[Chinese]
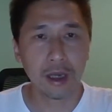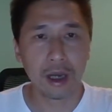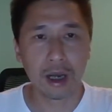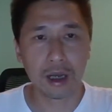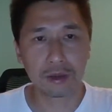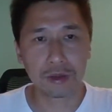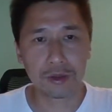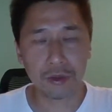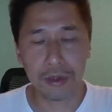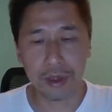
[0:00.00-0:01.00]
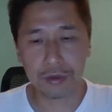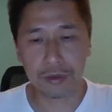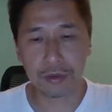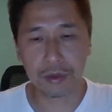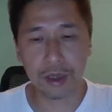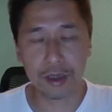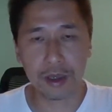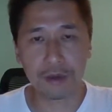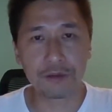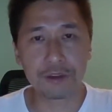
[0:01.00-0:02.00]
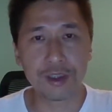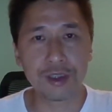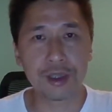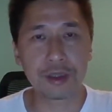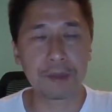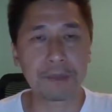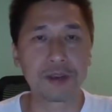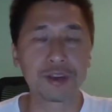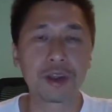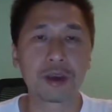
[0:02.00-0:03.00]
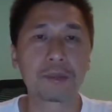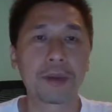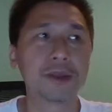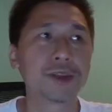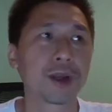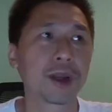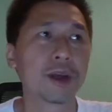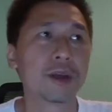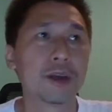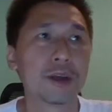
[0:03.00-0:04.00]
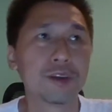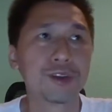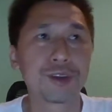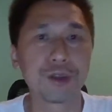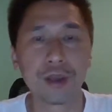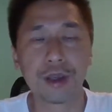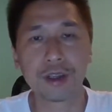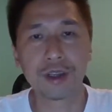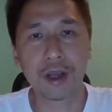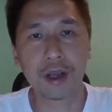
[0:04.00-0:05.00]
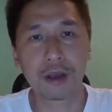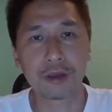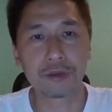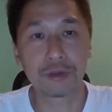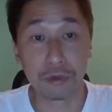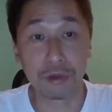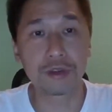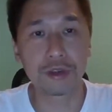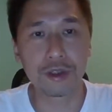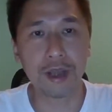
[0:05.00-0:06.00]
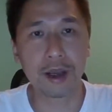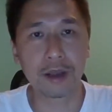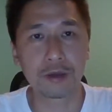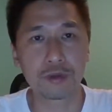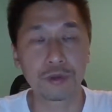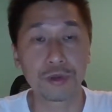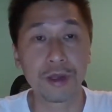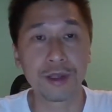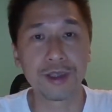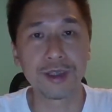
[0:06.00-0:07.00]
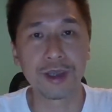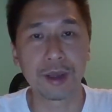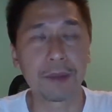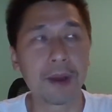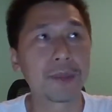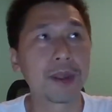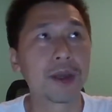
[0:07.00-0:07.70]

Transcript: 呃，所以说呢，盈富基金它本身的一个背景呢，是一个香港，属于是香港的主权基金吧，